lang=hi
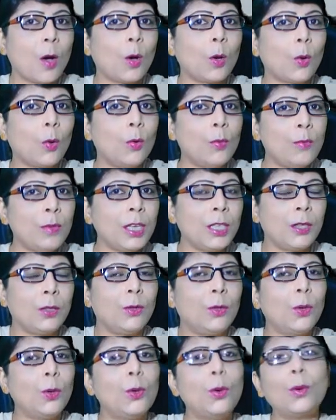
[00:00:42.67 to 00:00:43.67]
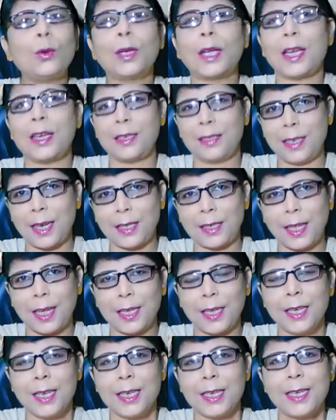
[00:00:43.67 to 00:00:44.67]
और उम्मीद दोनों ठहर जाता
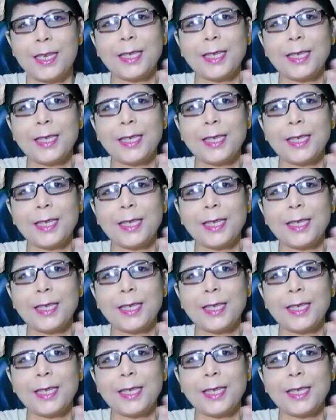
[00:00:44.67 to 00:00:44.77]
है